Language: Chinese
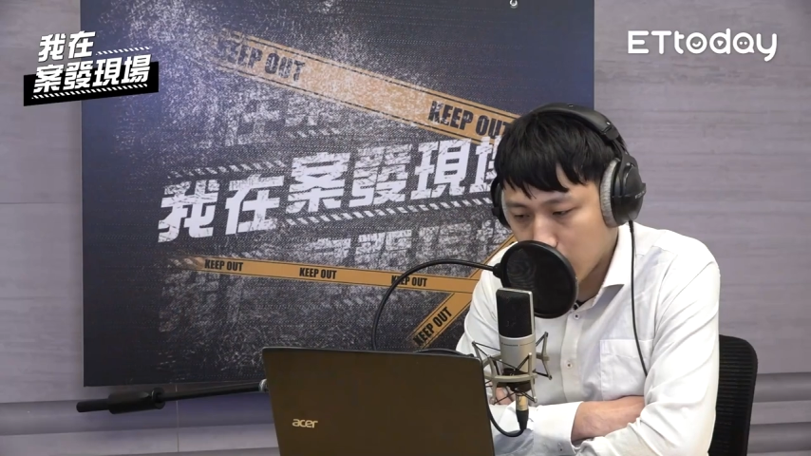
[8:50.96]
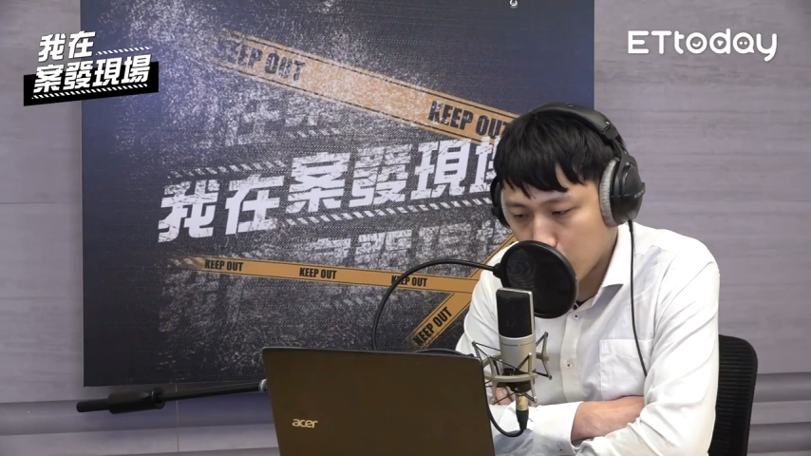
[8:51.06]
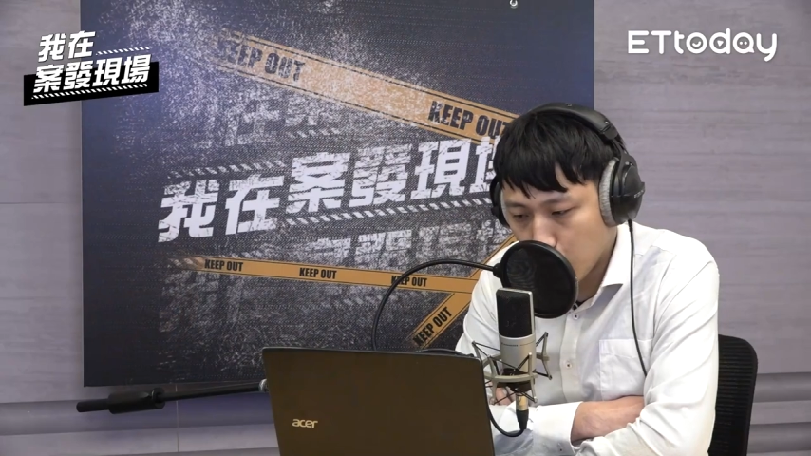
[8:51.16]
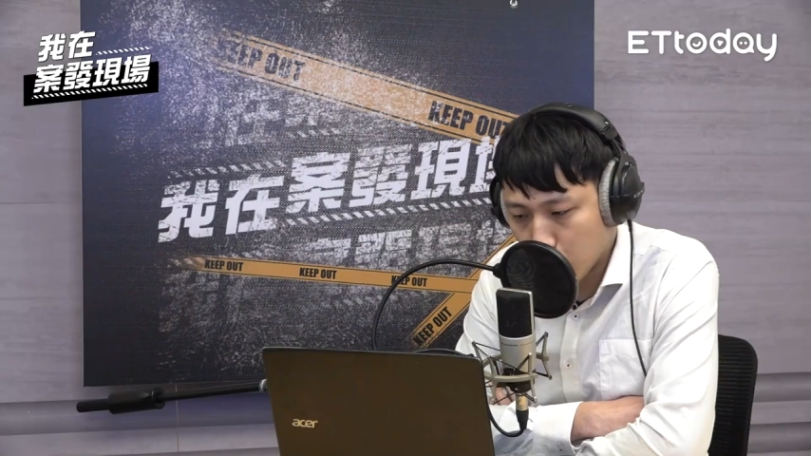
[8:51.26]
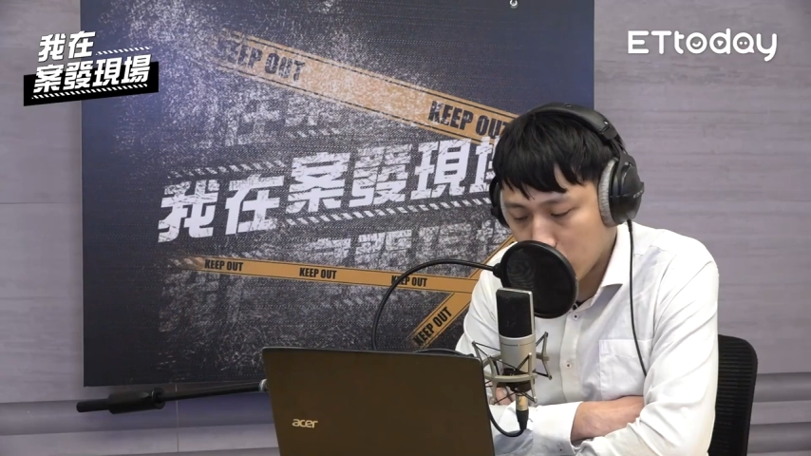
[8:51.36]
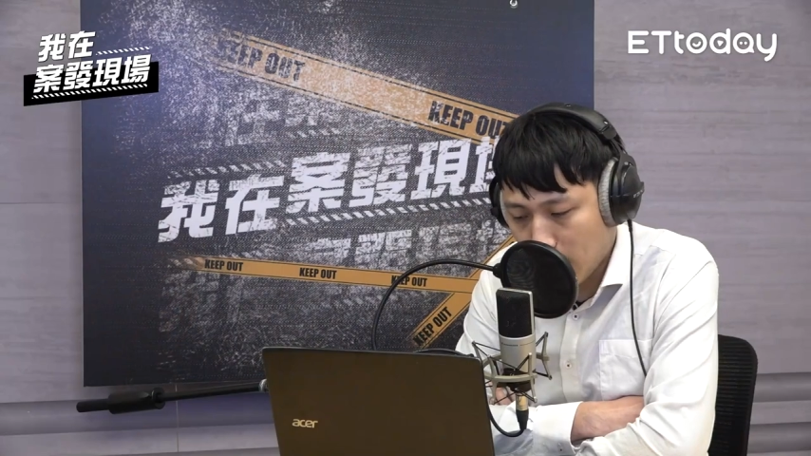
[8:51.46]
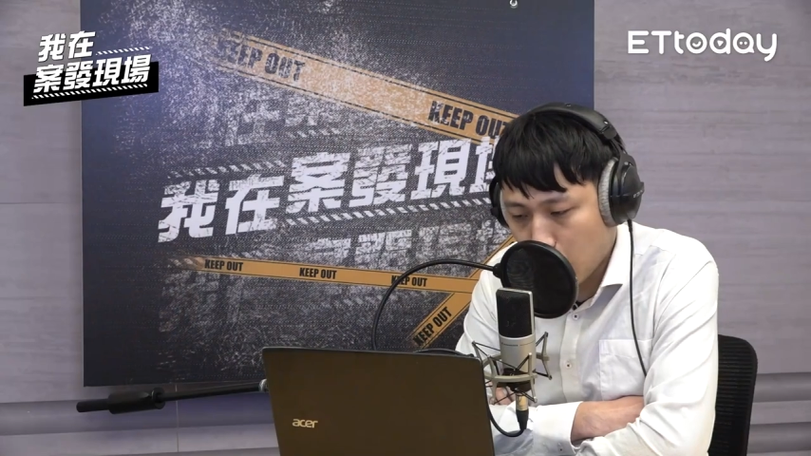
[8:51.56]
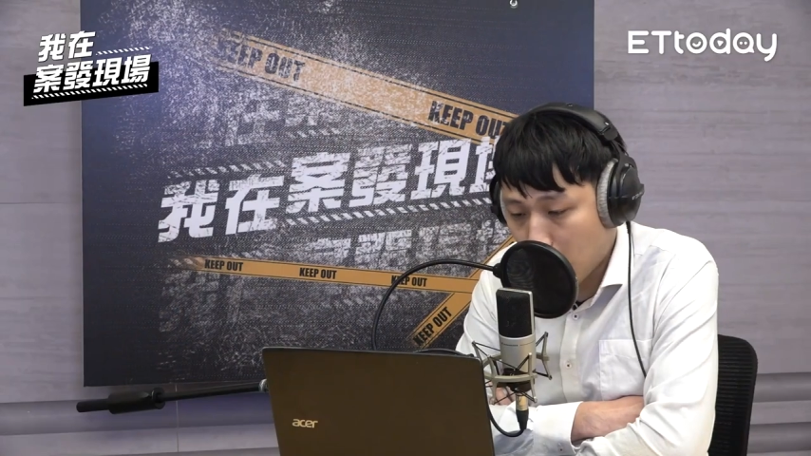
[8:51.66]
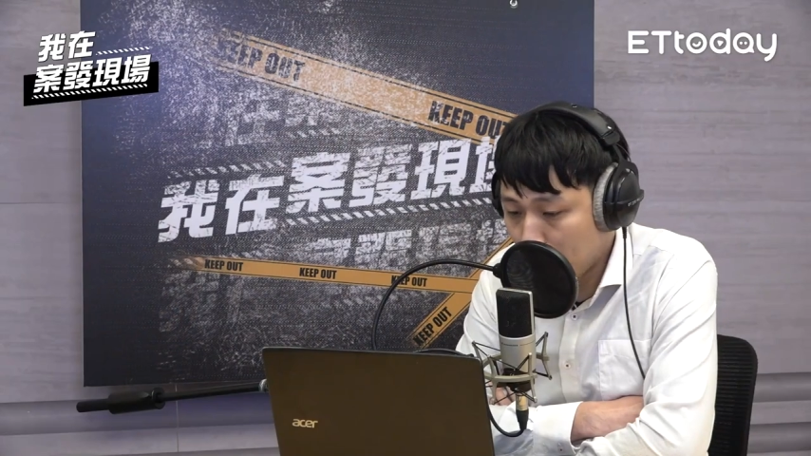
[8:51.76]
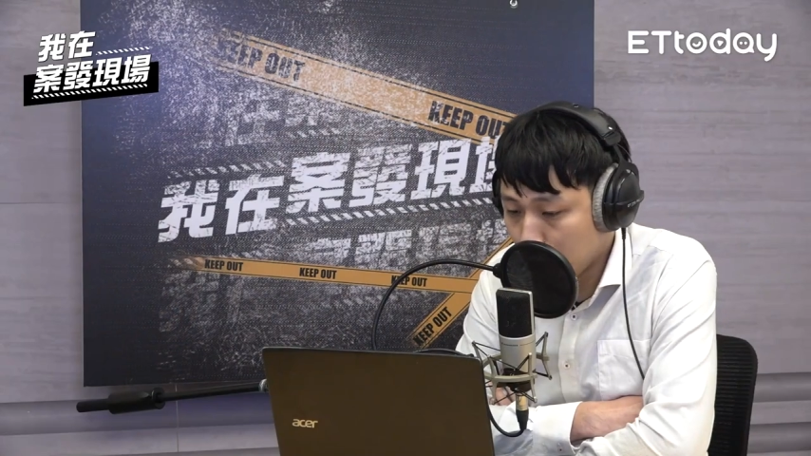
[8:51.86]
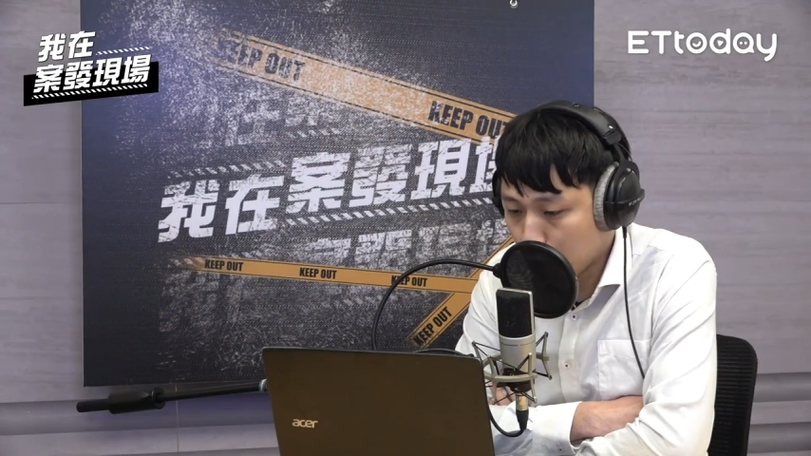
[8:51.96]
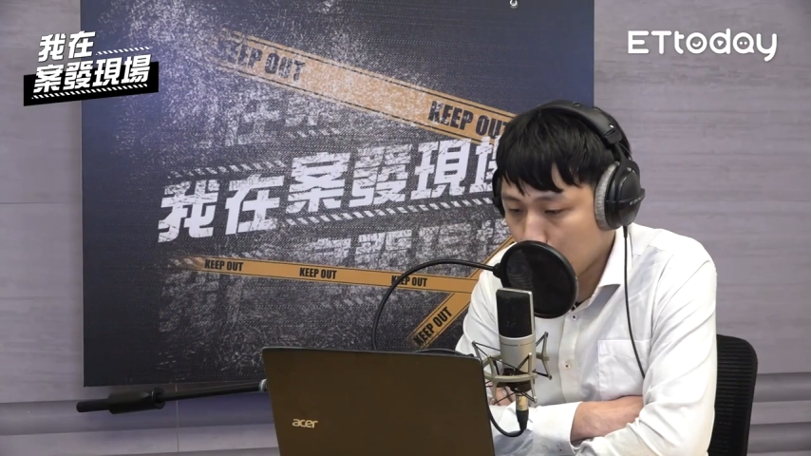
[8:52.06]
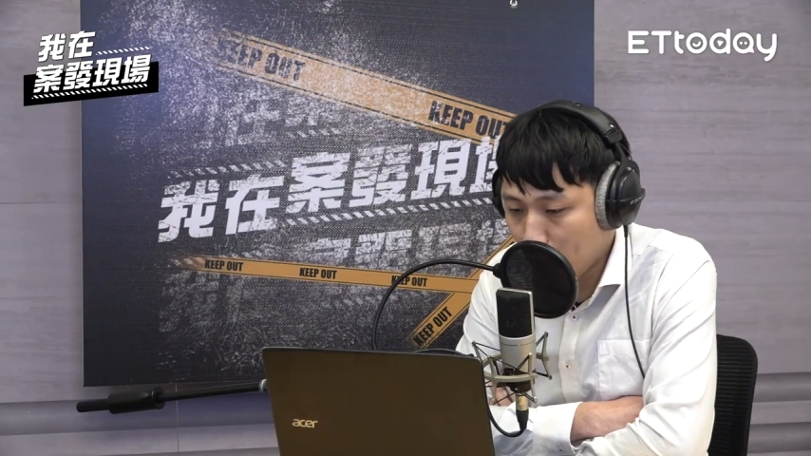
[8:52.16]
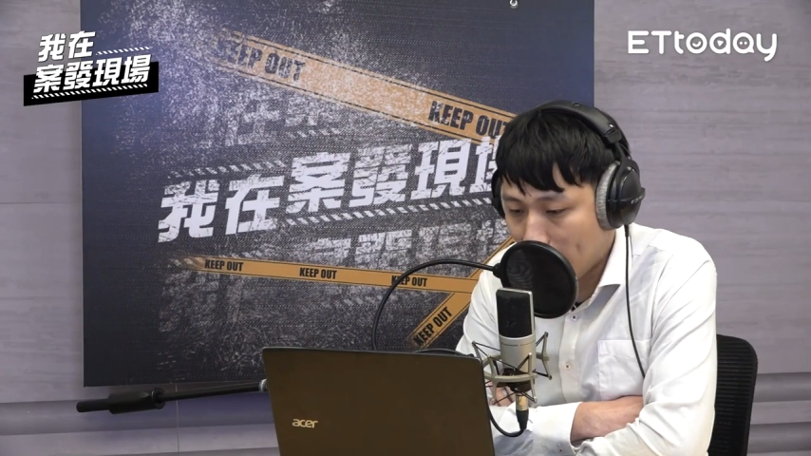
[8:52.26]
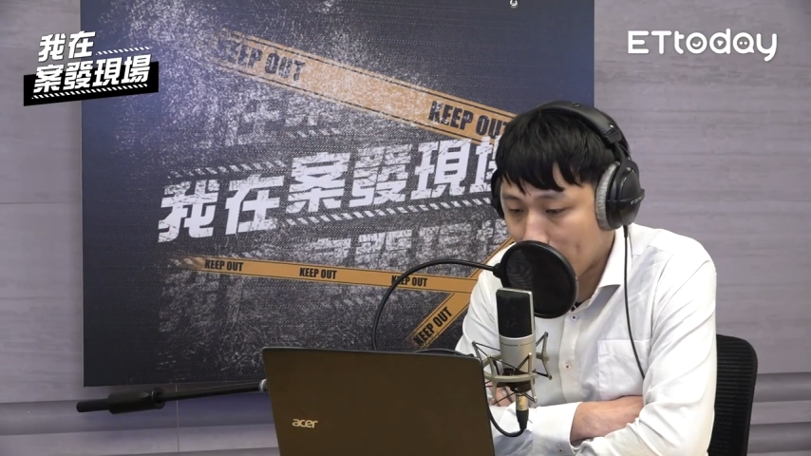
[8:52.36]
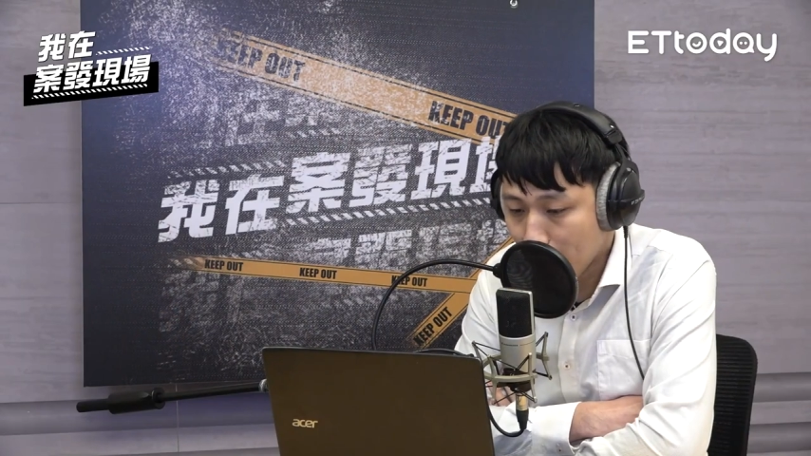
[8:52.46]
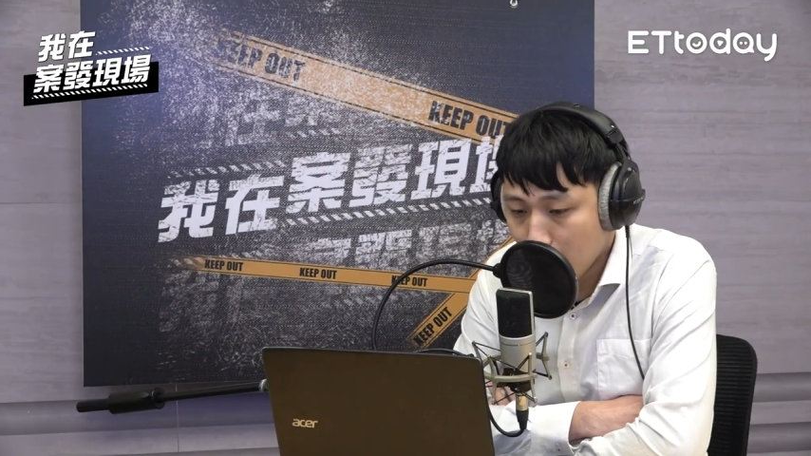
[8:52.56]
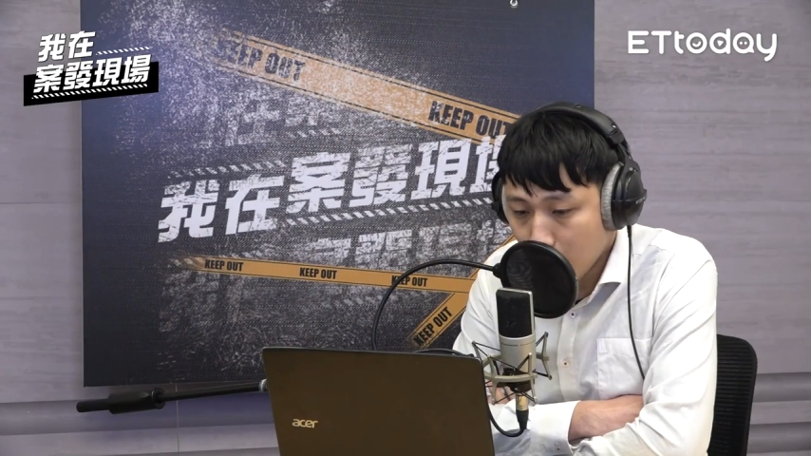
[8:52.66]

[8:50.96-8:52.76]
的赌债还不出来，